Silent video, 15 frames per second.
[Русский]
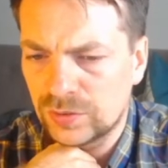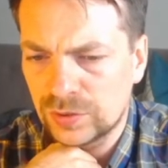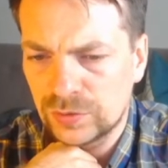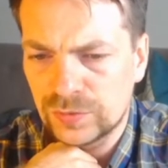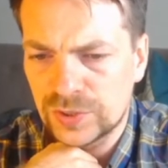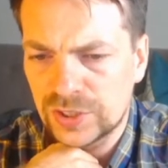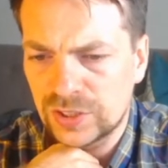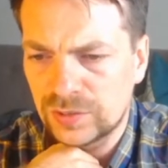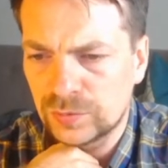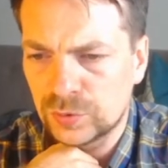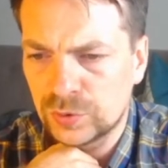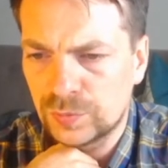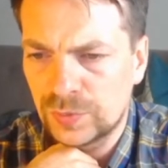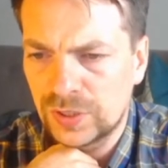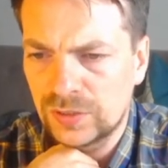но в целом
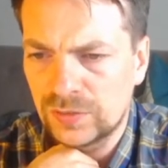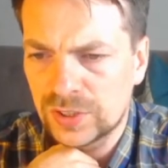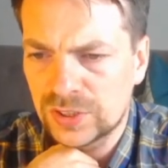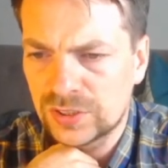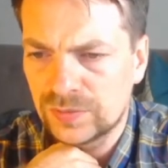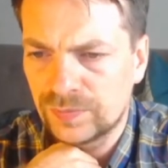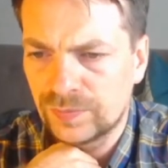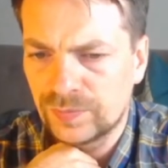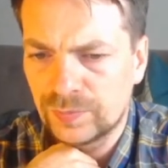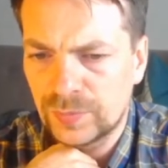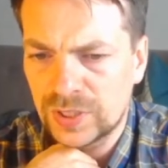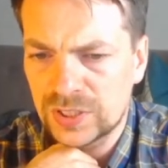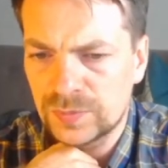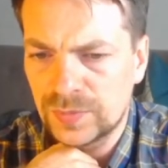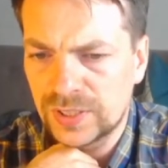тут перевес
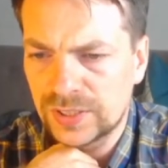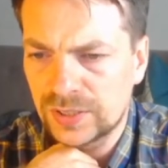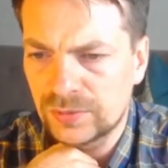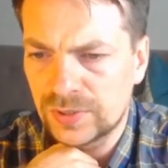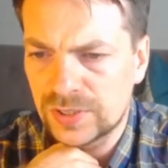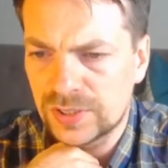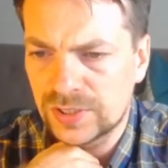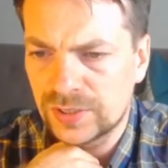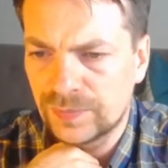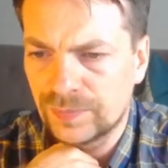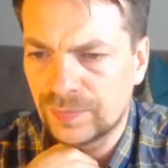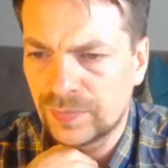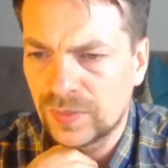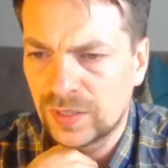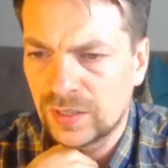просматривается.
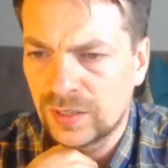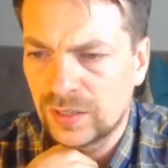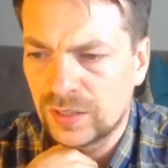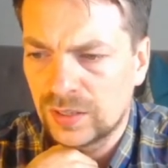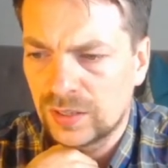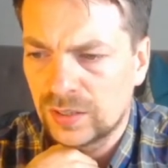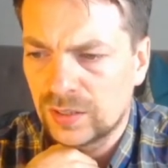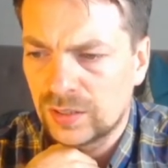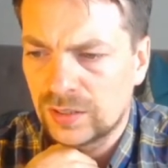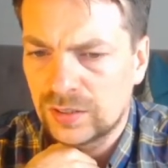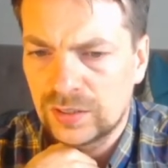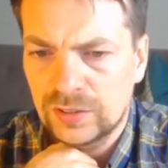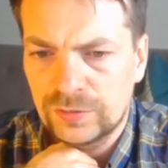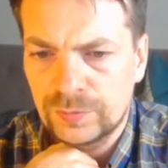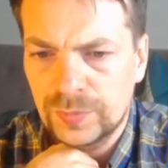
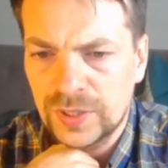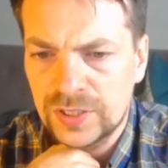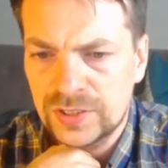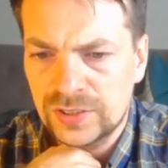f5,